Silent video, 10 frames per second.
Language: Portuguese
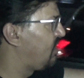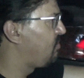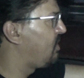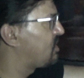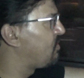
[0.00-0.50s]
e
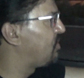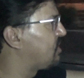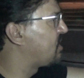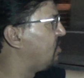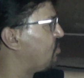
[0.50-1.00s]
mesmo a
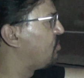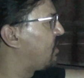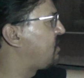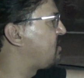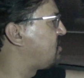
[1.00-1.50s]
nossa loucura
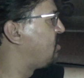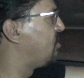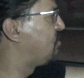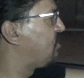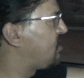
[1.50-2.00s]
ter sido a
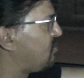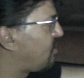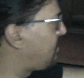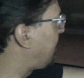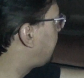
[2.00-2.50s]
loucura de
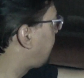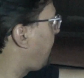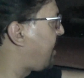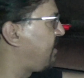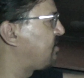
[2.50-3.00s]
amor mais
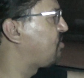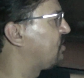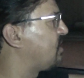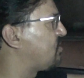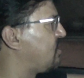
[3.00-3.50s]
cara das
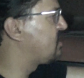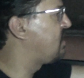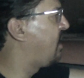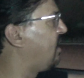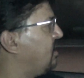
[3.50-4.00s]
cotações
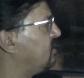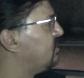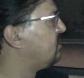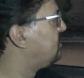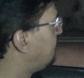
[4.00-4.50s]
dela,
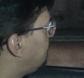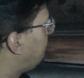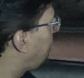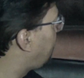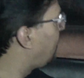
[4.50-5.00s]

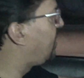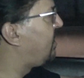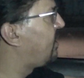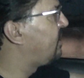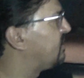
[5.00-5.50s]

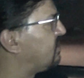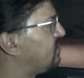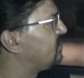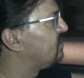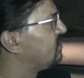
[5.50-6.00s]
ela,
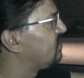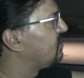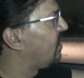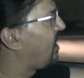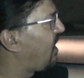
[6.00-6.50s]

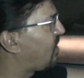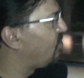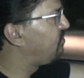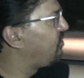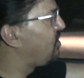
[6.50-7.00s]
ela
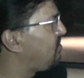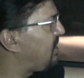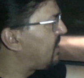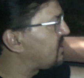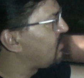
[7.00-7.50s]
confiou em
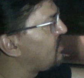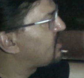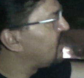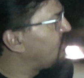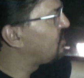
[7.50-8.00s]
mim essa
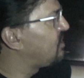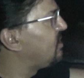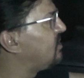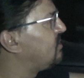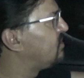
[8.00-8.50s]
missão
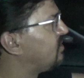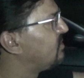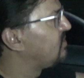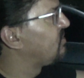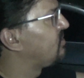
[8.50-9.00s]
de,
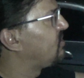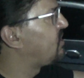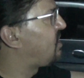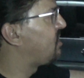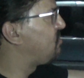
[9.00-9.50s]
de
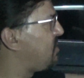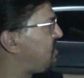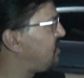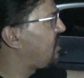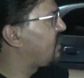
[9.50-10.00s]

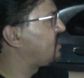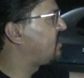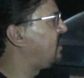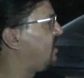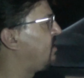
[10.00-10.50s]
transmitir
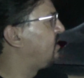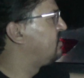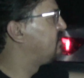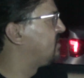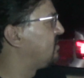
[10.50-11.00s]
essa,
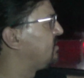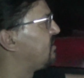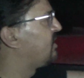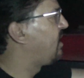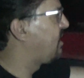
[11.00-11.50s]

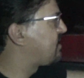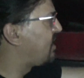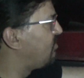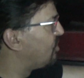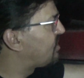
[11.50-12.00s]
essa
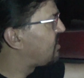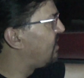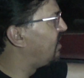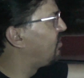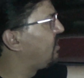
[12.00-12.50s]

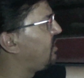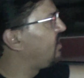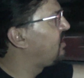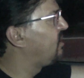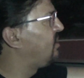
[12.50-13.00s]
emoção
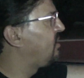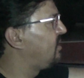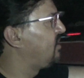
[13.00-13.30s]
e,